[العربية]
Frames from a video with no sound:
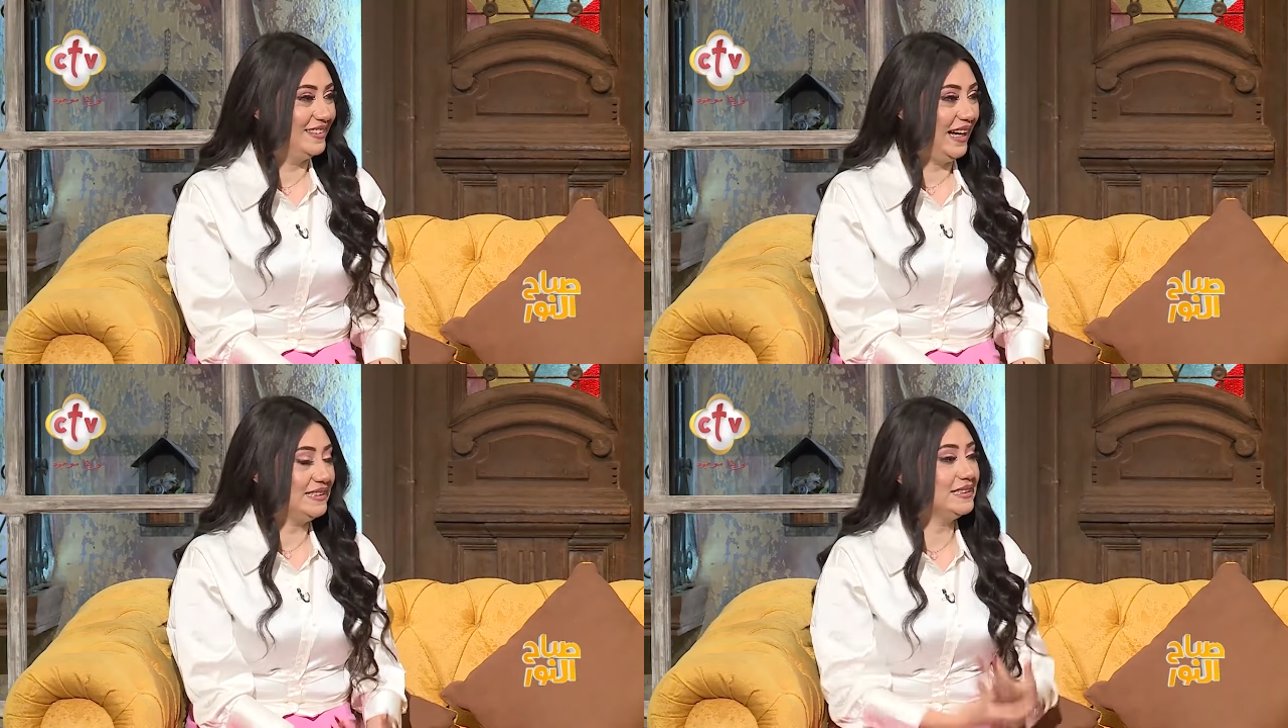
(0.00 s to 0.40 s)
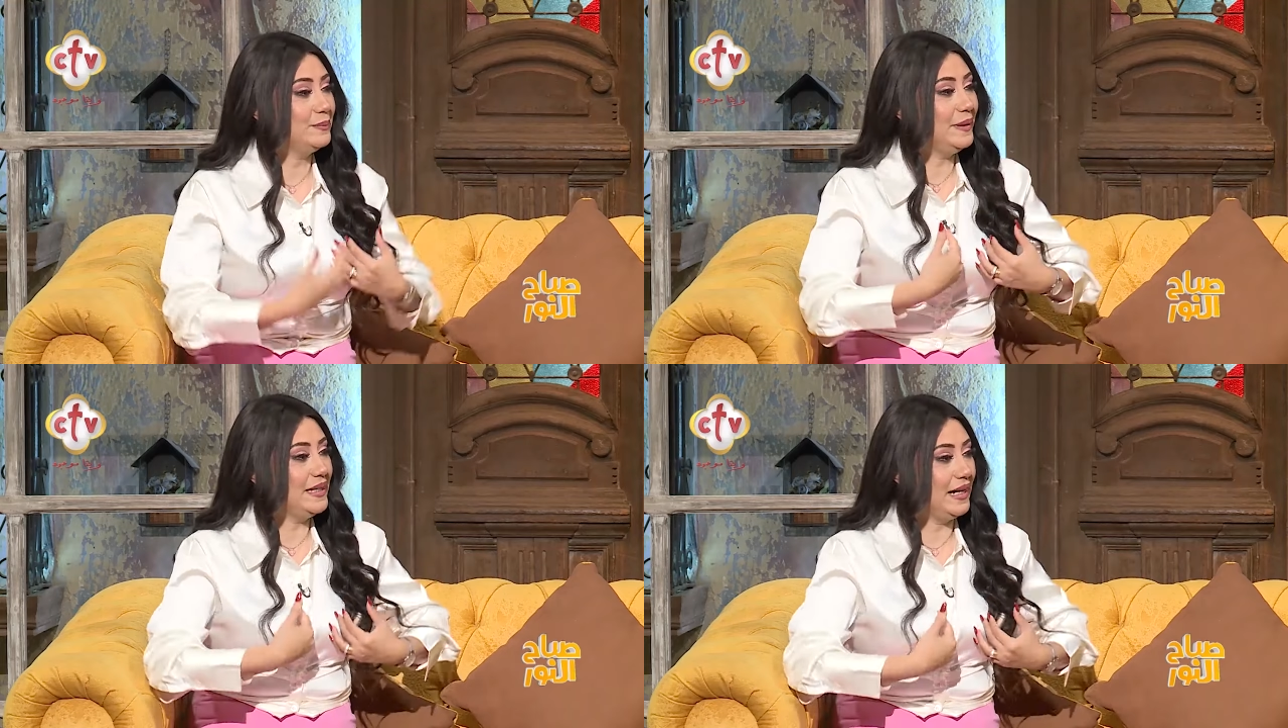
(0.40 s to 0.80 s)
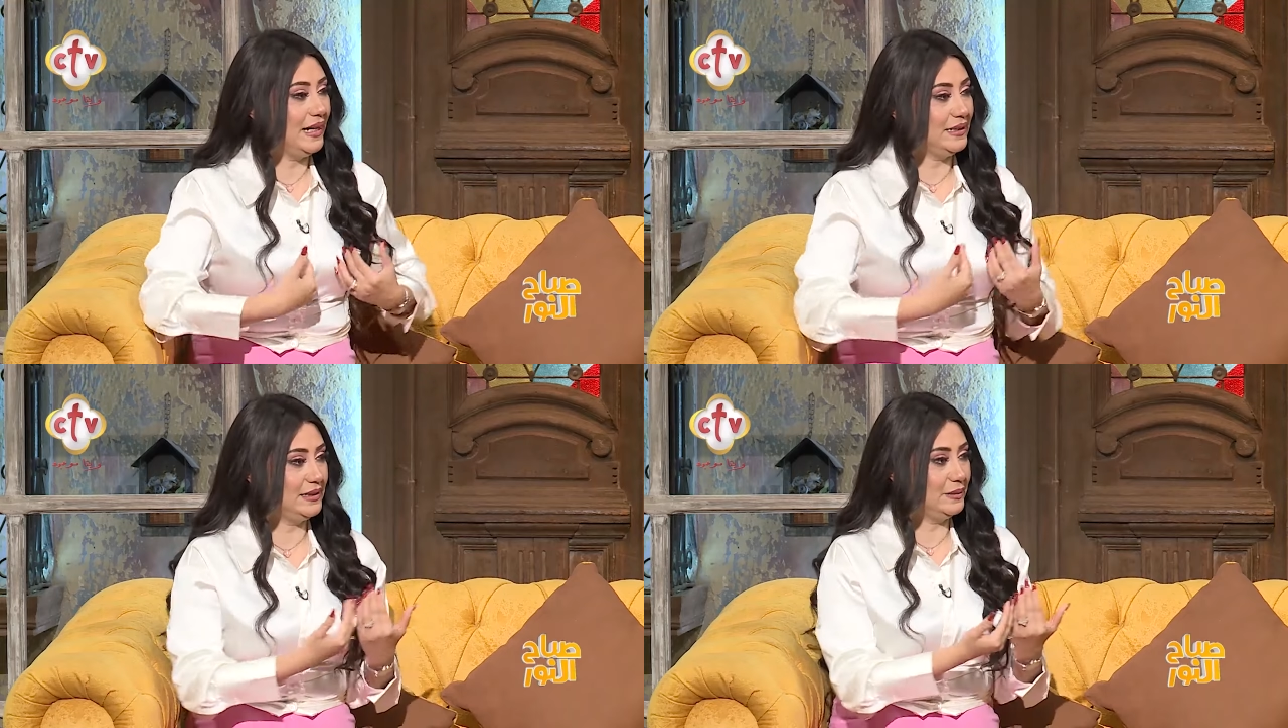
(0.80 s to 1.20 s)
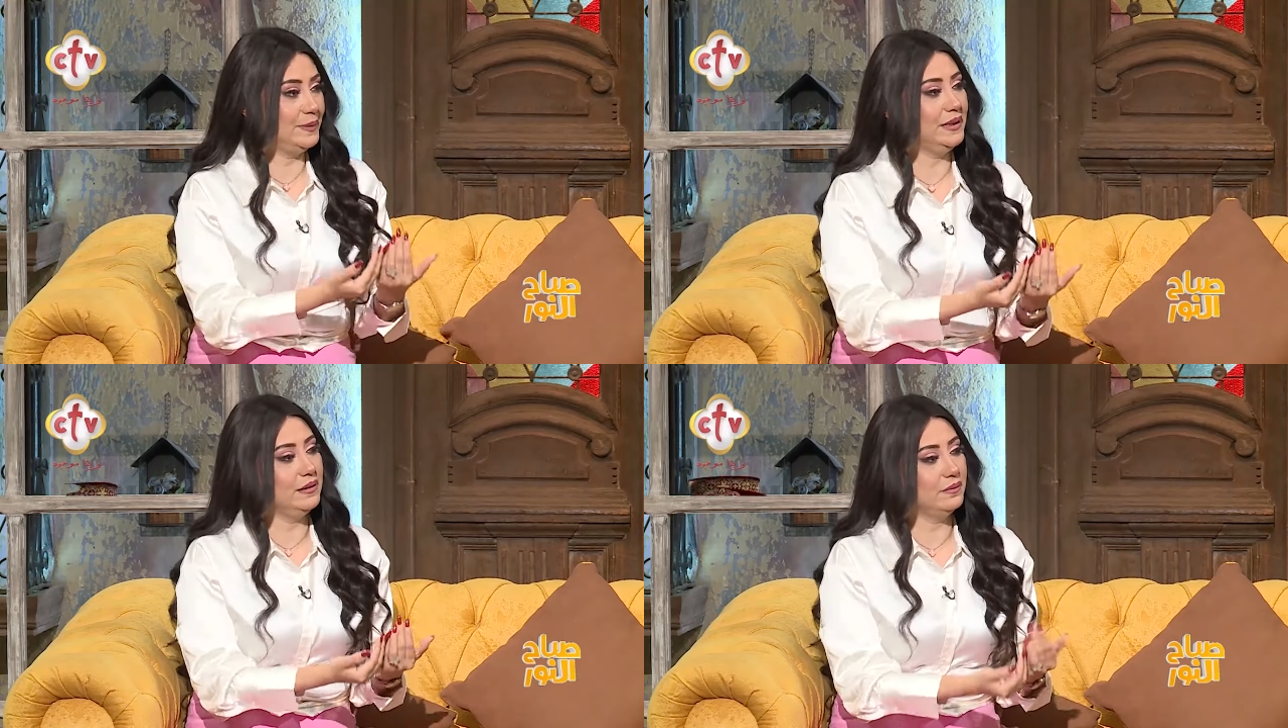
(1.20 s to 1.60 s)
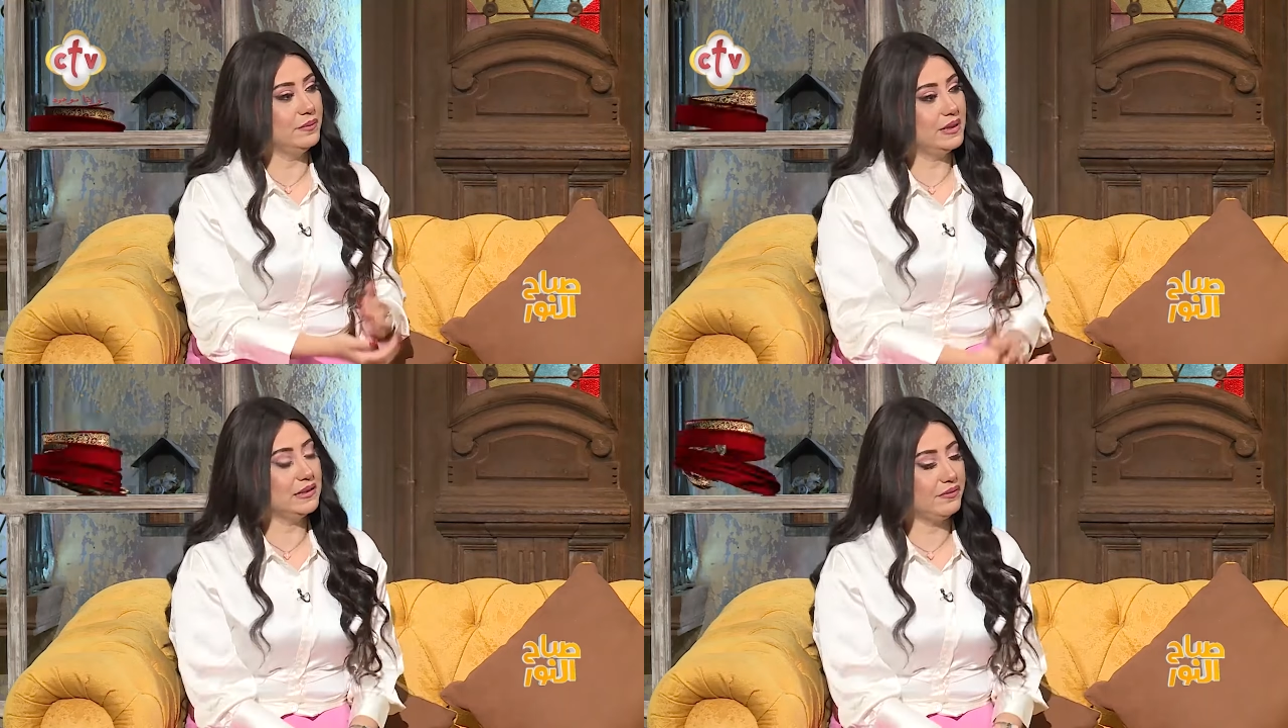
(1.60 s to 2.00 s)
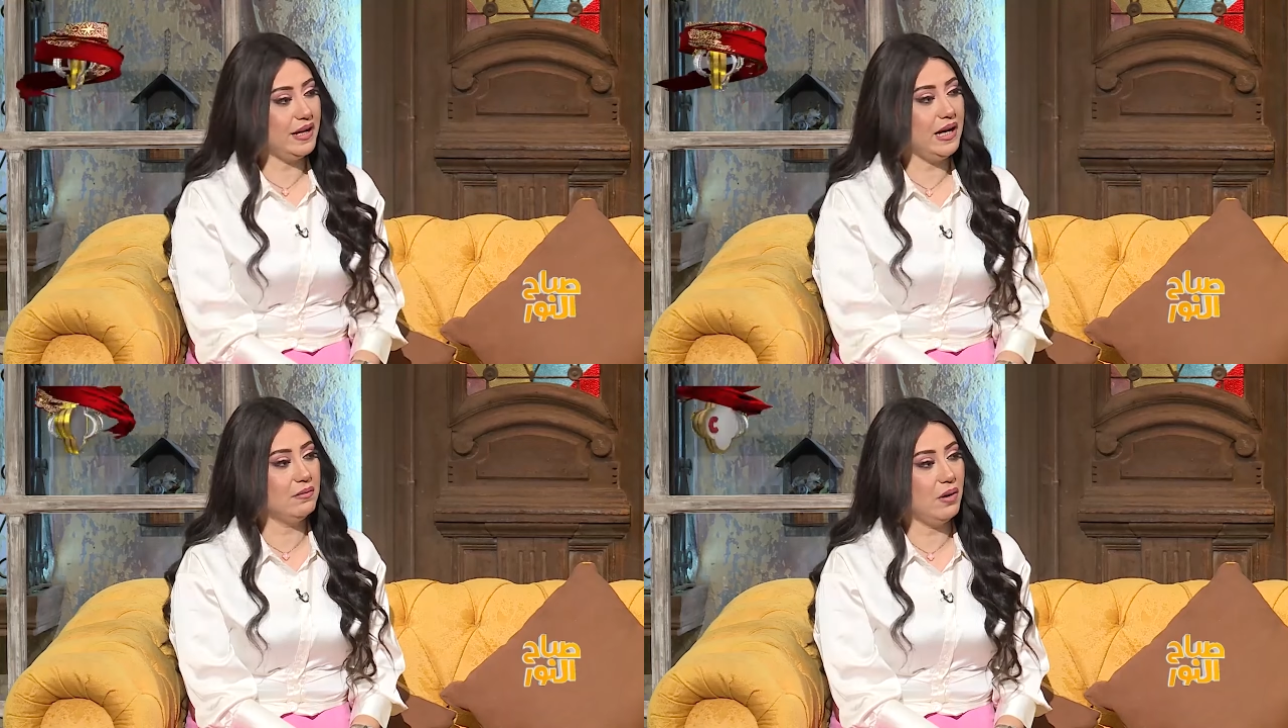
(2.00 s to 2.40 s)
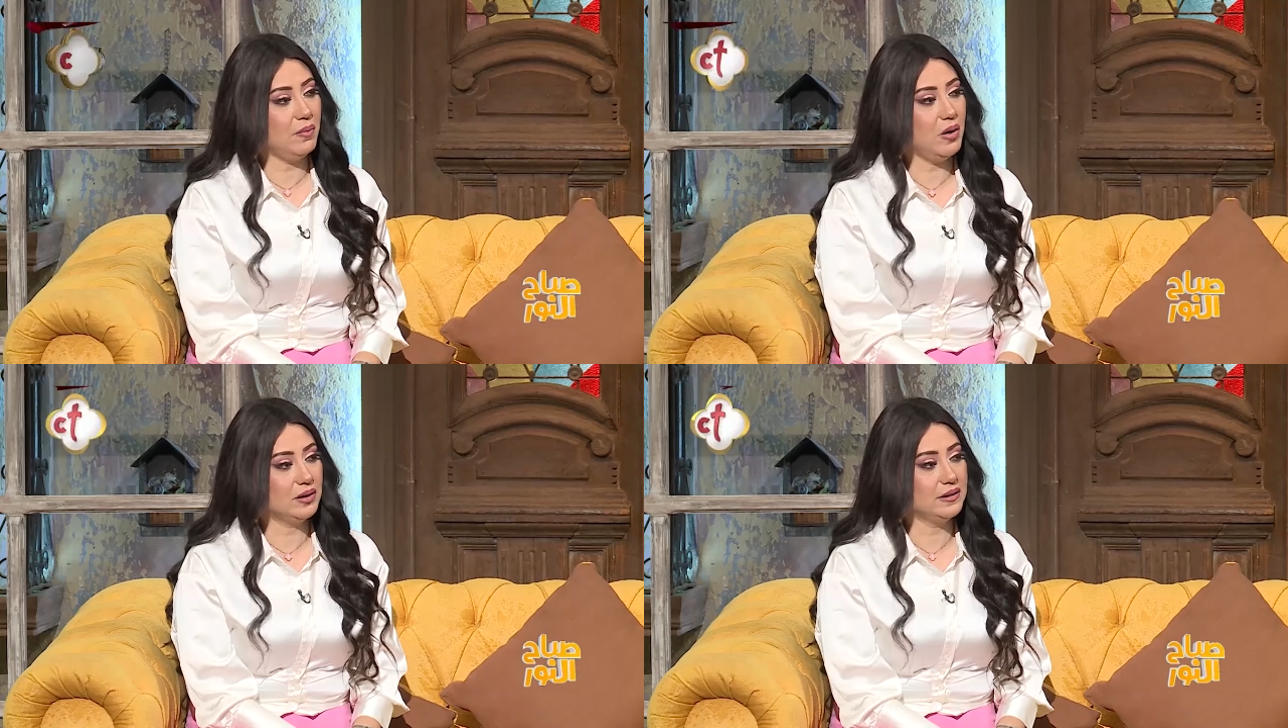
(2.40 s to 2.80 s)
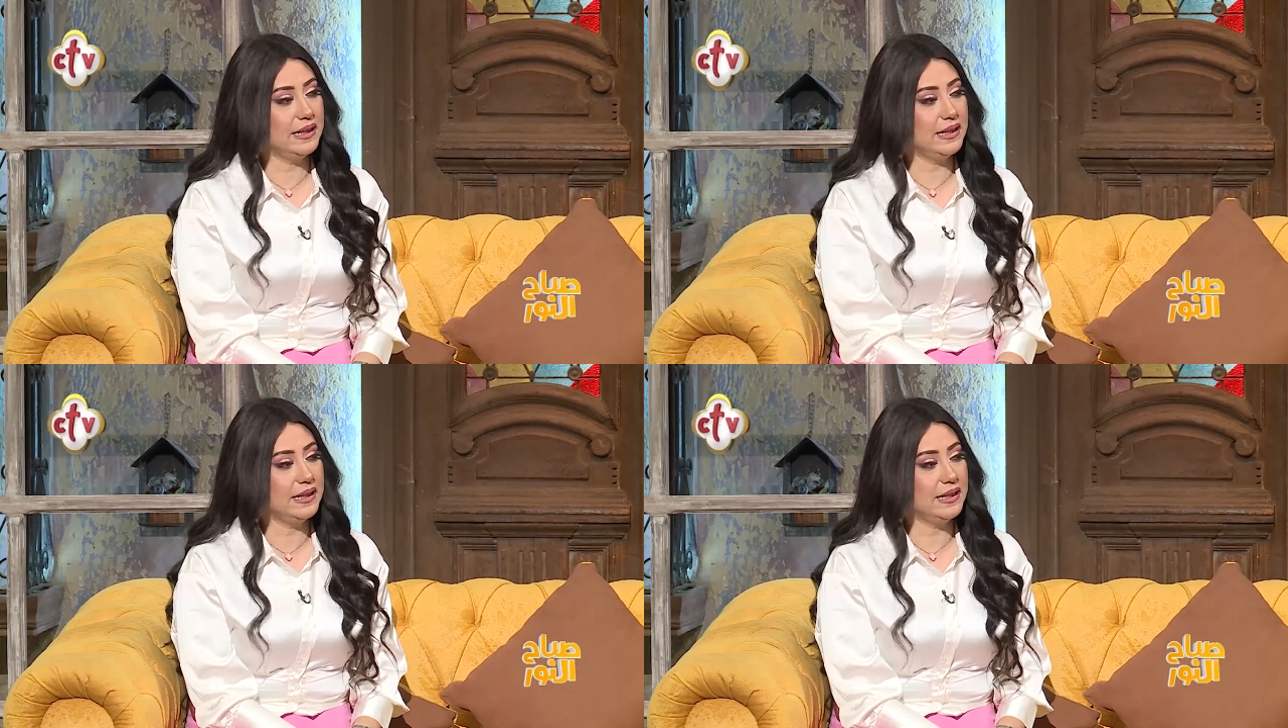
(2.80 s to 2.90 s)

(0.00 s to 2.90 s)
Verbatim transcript: حاسس بيا حاسس بيه بنتفاعل مع بعض